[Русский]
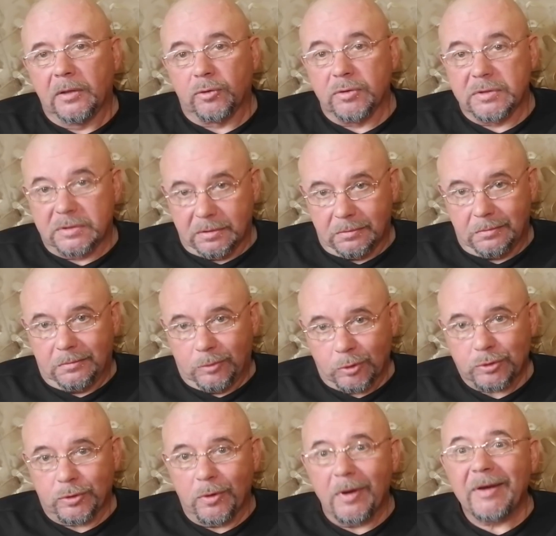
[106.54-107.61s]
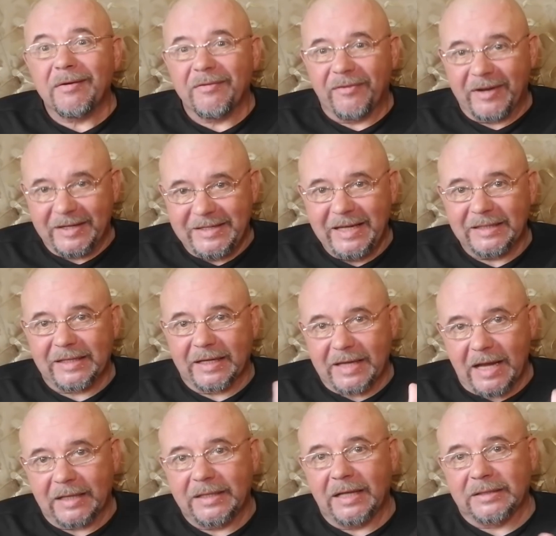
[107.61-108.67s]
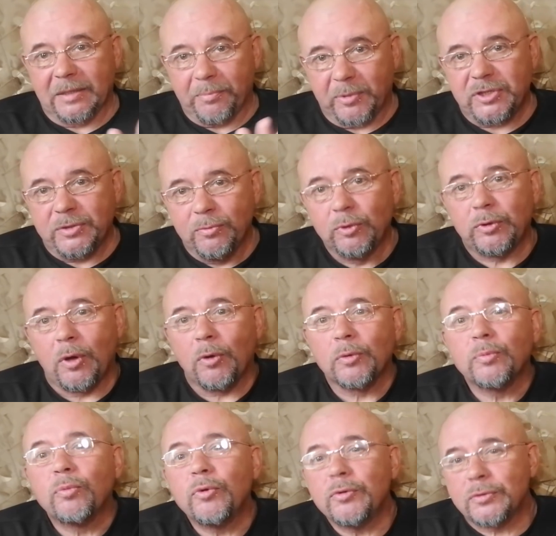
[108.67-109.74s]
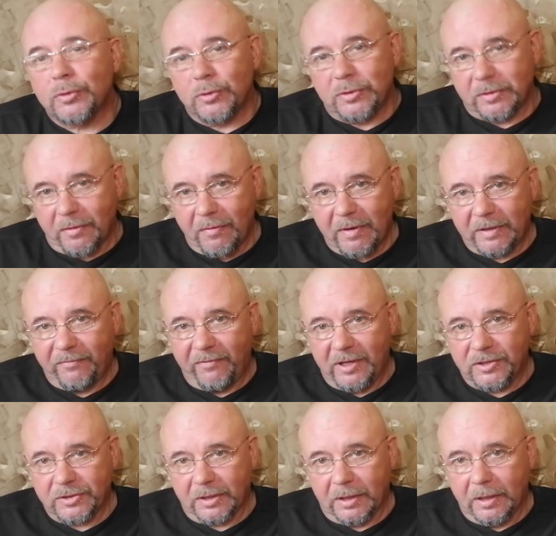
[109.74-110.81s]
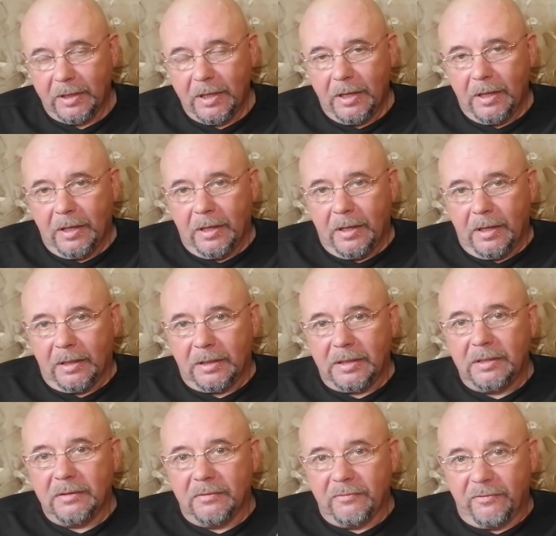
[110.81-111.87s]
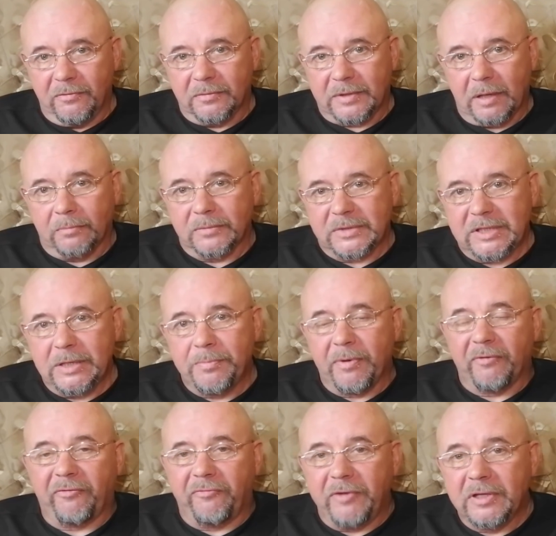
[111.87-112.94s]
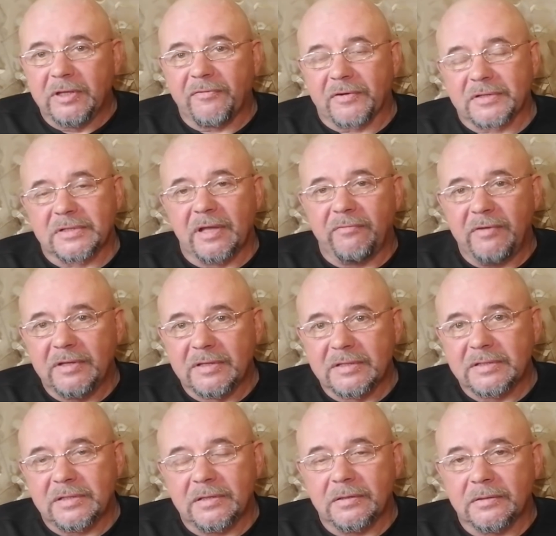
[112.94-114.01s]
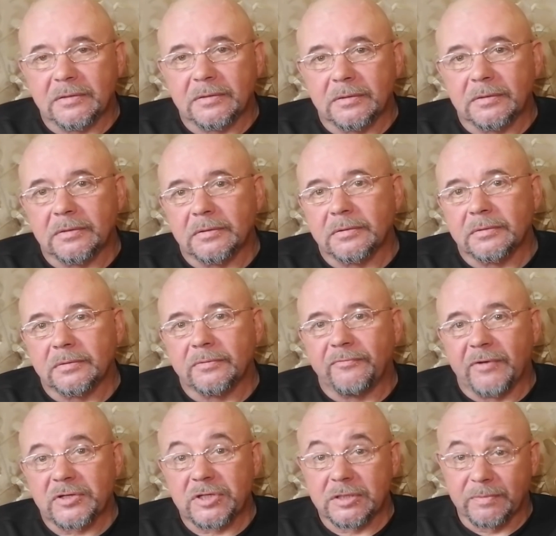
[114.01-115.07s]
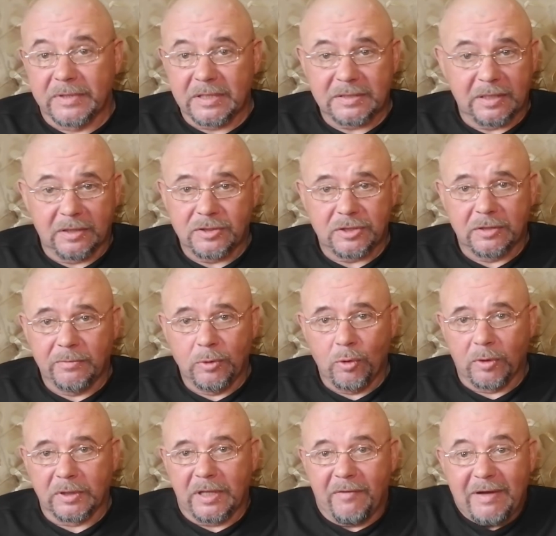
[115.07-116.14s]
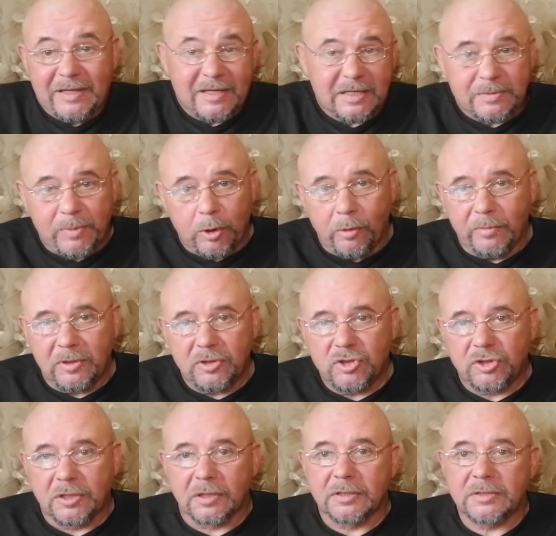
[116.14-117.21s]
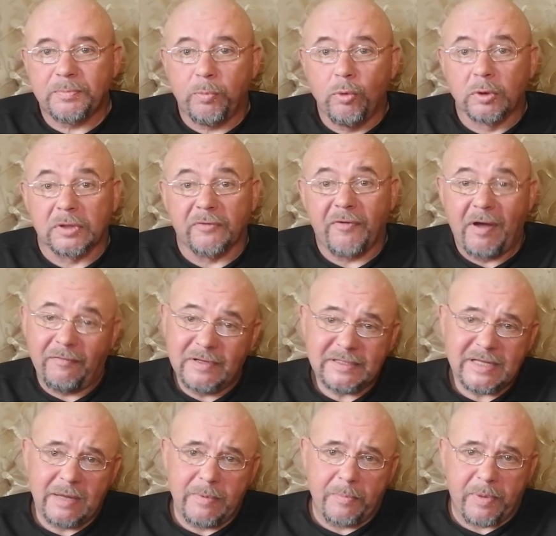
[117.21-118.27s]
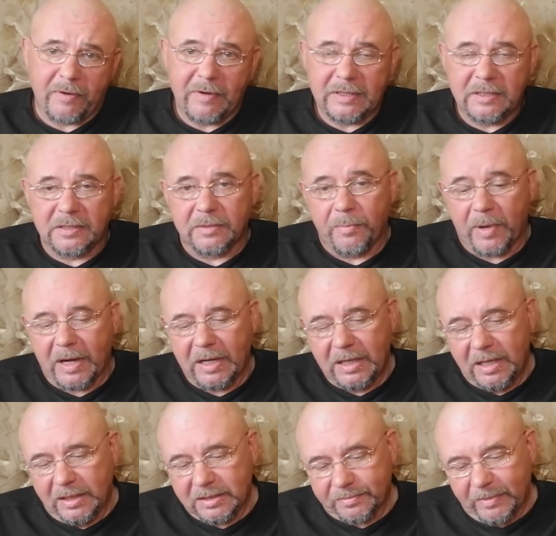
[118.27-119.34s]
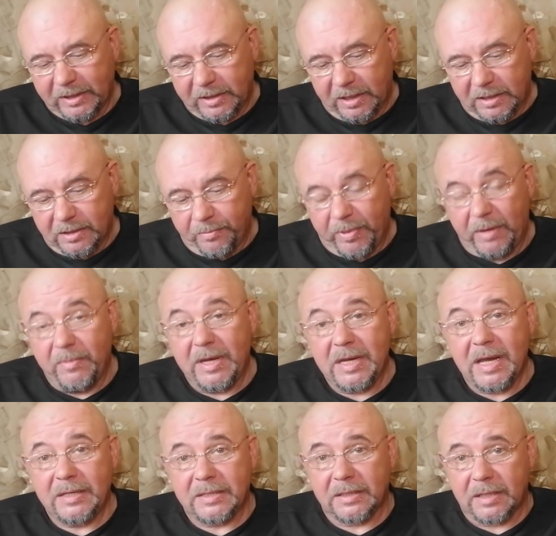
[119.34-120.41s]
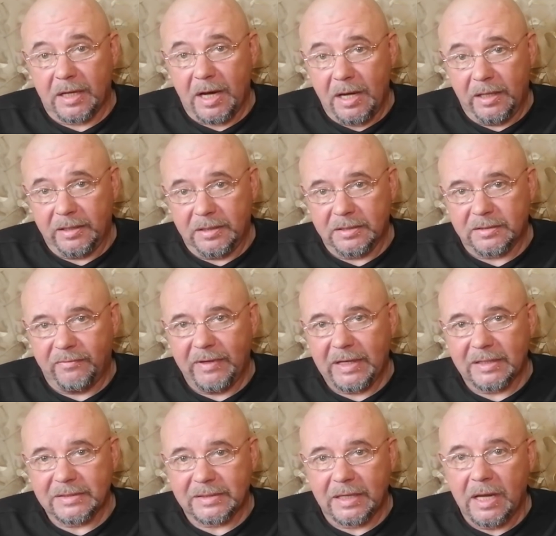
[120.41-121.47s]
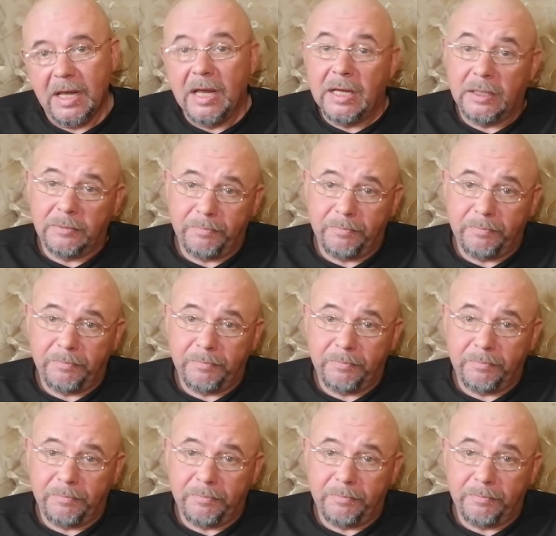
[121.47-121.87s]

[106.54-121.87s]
То есть то, что где-то, когда-то, почему-то он будет существовать вечно и э, там типов, видов, разновидностей э, фашизма достаточно много. Давайте разберем эти 14 пунктов, а вы сами проводите параллели и смотрите. Применяйте к реальной действительности,